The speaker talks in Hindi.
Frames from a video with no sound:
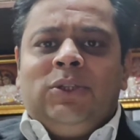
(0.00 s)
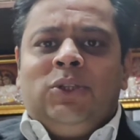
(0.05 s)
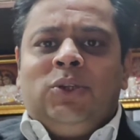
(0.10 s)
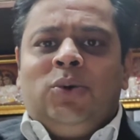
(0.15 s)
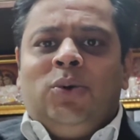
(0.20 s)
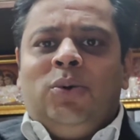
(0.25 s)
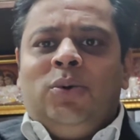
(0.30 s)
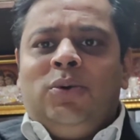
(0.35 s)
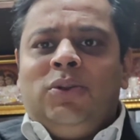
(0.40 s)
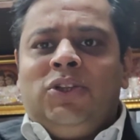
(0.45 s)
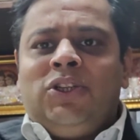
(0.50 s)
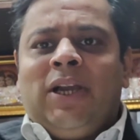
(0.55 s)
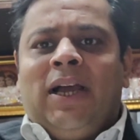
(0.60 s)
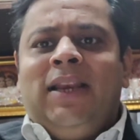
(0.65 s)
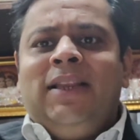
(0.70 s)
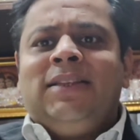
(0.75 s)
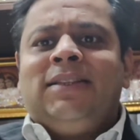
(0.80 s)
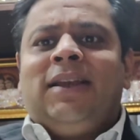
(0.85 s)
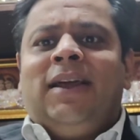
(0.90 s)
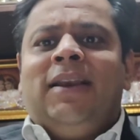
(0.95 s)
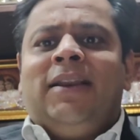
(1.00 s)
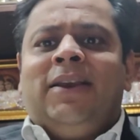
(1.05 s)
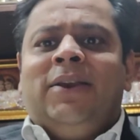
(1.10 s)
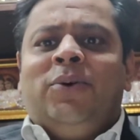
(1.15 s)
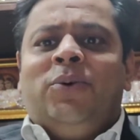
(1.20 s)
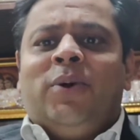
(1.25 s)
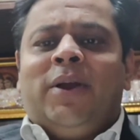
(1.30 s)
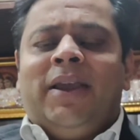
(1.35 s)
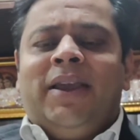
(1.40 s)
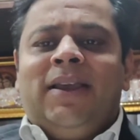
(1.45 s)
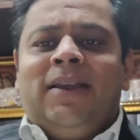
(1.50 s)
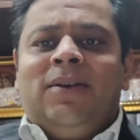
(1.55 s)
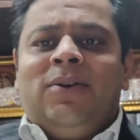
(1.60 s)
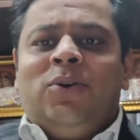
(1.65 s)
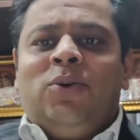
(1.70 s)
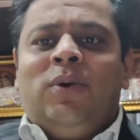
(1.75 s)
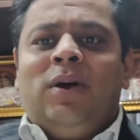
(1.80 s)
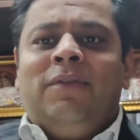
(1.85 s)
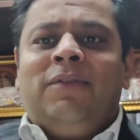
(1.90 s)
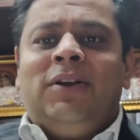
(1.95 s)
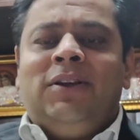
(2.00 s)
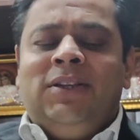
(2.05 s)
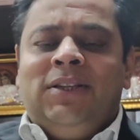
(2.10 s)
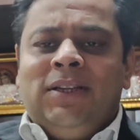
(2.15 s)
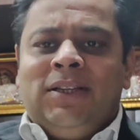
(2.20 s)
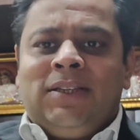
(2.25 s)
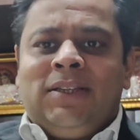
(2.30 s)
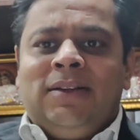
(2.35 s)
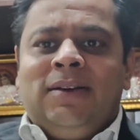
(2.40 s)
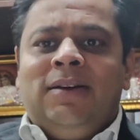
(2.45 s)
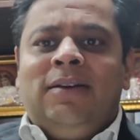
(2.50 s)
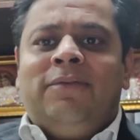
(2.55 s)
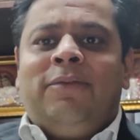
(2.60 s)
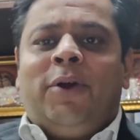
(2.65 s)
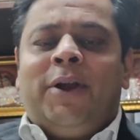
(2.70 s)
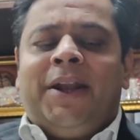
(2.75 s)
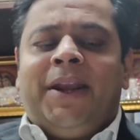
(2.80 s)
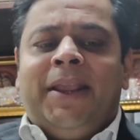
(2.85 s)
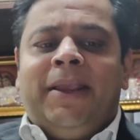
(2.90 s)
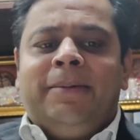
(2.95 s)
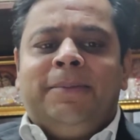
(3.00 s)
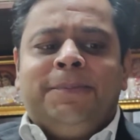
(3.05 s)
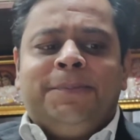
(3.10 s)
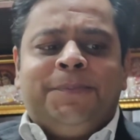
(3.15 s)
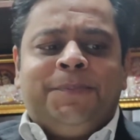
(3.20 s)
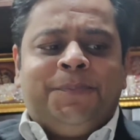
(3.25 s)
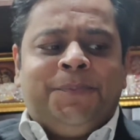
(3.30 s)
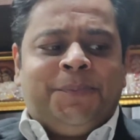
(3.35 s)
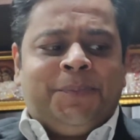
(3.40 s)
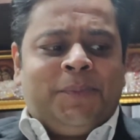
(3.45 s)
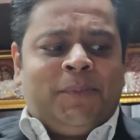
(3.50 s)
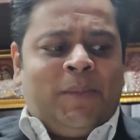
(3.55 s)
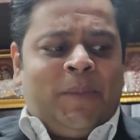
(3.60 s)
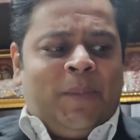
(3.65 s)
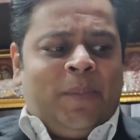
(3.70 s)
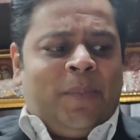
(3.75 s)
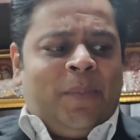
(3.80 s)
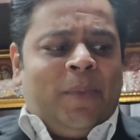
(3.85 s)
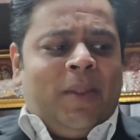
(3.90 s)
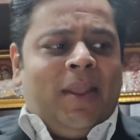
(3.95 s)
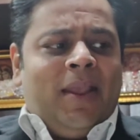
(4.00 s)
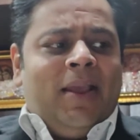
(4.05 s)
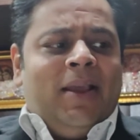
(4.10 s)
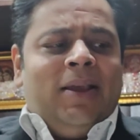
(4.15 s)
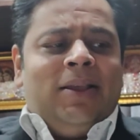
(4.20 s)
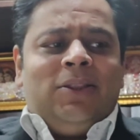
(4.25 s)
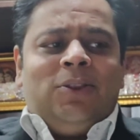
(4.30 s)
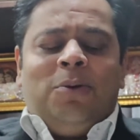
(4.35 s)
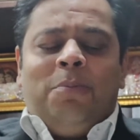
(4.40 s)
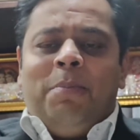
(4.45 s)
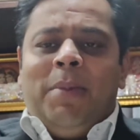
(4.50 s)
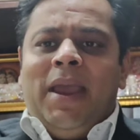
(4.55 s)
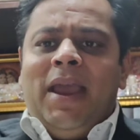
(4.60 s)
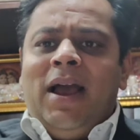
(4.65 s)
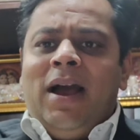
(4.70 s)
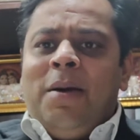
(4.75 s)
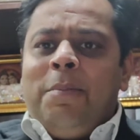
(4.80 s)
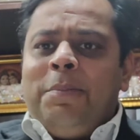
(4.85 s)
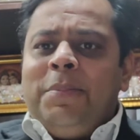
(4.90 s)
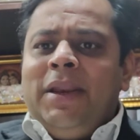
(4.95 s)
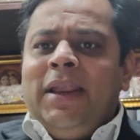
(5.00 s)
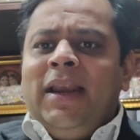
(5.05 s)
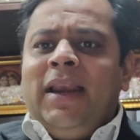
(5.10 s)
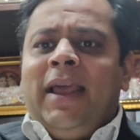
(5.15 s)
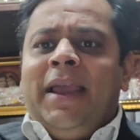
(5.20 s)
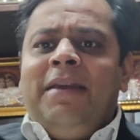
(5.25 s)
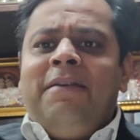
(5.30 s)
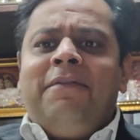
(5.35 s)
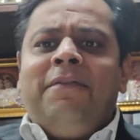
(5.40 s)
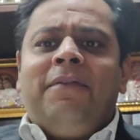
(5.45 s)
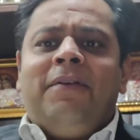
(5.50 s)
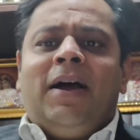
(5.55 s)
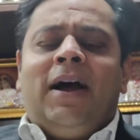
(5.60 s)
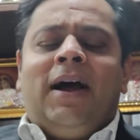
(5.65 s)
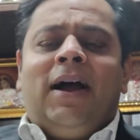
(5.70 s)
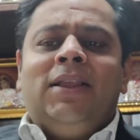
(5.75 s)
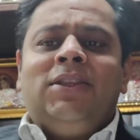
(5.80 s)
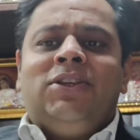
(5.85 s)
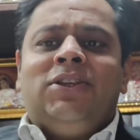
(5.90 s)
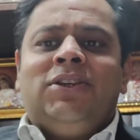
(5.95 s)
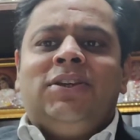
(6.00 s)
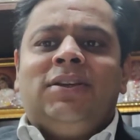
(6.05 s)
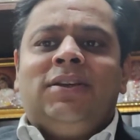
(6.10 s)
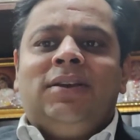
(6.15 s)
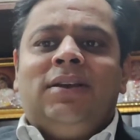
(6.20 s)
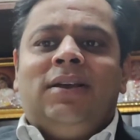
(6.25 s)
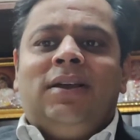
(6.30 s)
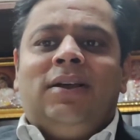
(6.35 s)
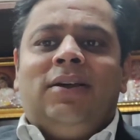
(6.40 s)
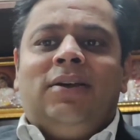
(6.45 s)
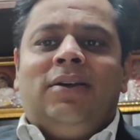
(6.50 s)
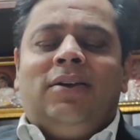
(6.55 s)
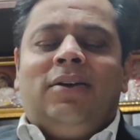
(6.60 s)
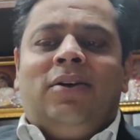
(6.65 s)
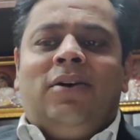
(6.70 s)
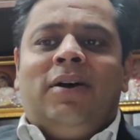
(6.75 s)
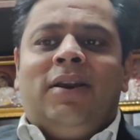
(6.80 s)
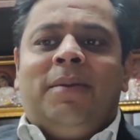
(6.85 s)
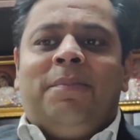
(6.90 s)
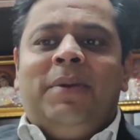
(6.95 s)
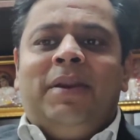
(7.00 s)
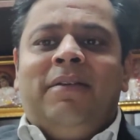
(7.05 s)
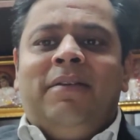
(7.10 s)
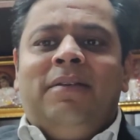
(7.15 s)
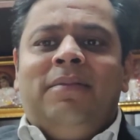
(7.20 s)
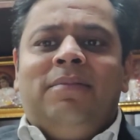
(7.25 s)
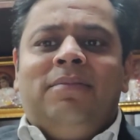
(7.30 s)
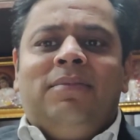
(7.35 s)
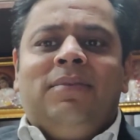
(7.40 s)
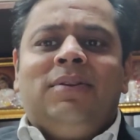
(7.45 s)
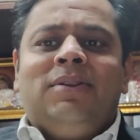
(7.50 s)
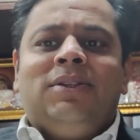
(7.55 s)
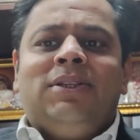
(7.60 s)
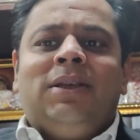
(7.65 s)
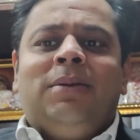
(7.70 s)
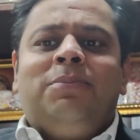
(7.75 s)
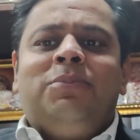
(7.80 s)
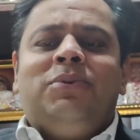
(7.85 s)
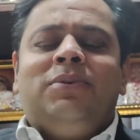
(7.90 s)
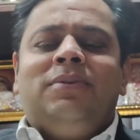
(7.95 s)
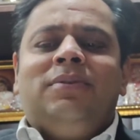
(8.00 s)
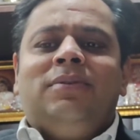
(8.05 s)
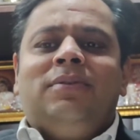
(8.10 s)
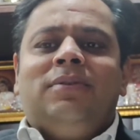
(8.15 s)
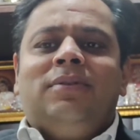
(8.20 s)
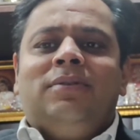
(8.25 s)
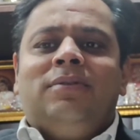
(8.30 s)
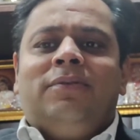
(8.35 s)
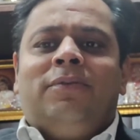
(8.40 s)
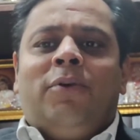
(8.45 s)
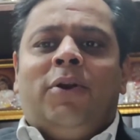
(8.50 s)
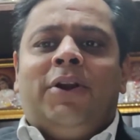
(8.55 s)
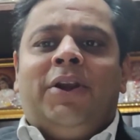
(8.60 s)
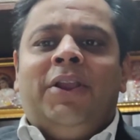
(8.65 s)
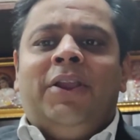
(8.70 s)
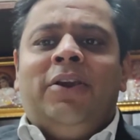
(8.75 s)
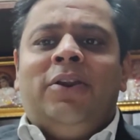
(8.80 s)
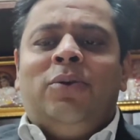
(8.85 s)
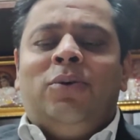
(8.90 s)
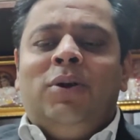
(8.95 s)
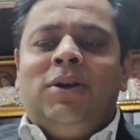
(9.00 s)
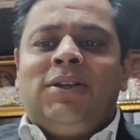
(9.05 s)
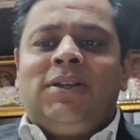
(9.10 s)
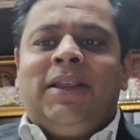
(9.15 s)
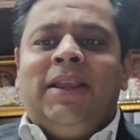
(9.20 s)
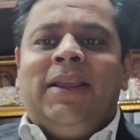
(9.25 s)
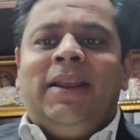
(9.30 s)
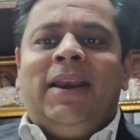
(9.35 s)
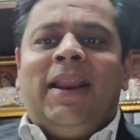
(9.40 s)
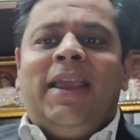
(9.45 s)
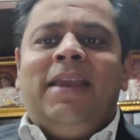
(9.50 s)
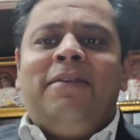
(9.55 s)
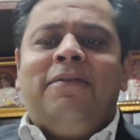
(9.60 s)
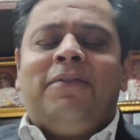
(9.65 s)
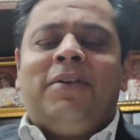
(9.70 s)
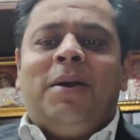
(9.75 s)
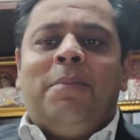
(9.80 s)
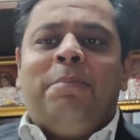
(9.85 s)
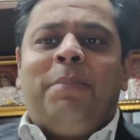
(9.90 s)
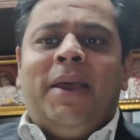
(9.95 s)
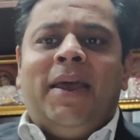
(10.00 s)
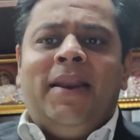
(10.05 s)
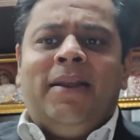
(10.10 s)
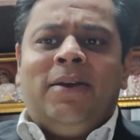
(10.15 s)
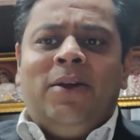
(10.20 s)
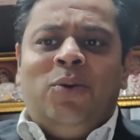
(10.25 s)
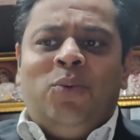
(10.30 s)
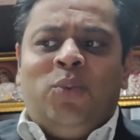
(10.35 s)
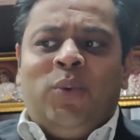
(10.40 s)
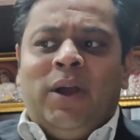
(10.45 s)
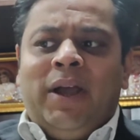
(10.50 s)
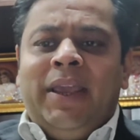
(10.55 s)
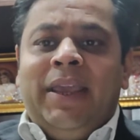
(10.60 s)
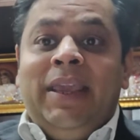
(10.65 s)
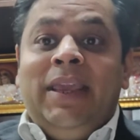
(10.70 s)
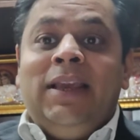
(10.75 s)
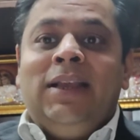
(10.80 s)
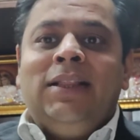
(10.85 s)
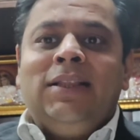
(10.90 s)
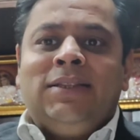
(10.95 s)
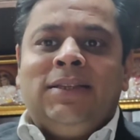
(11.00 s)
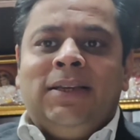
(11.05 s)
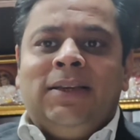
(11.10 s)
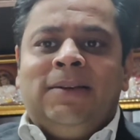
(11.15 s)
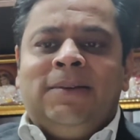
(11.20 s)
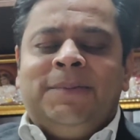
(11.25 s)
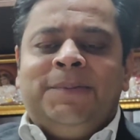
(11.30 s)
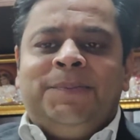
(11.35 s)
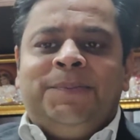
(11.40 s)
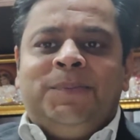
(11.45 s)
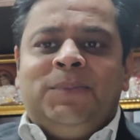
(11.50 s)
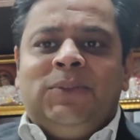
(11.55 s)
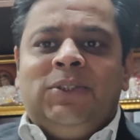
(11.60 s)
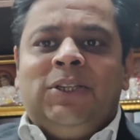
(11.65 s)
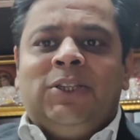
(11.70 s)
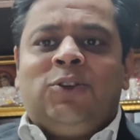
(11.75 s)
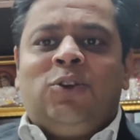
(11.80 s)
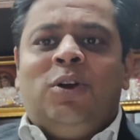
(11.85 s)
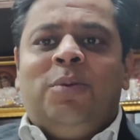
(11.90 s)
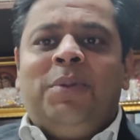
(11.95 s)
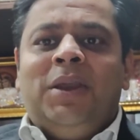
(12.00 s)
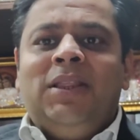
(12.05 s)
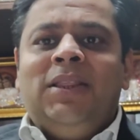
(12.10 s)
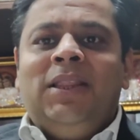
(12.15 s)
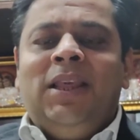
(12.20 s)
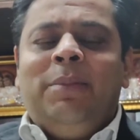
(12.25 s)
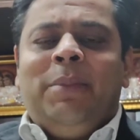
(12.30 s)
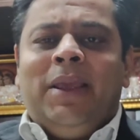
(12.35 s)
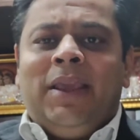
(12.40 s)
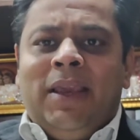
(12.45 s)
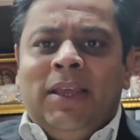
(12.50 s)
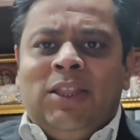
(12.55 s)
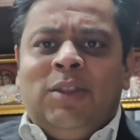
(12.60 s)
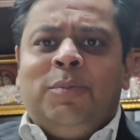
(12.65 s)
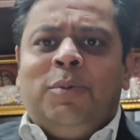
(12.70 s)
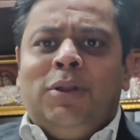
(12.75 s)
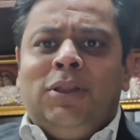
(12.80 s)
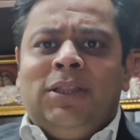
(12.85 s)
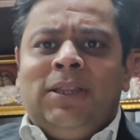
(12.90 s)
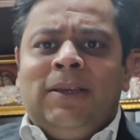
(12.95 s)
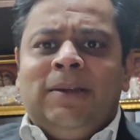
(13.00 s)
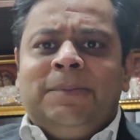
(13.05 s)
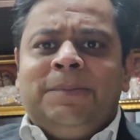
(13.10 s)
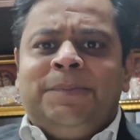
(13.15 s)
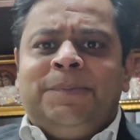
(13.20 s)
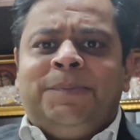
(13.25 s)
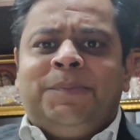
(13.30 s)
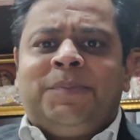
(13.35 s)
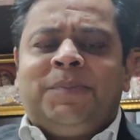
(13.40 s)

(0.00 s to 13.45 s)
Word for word: जो 40 साल के हो गए हैं वो हैव जस्ट टर्न 40 तो मैं अपनी लाइफ आज और अपने सब 40 ईयर ओल्ड्स की लाइफ कंपेयर करूँगा ईगल से जिसको हम हिंदी में गिद्ध बोलते हैं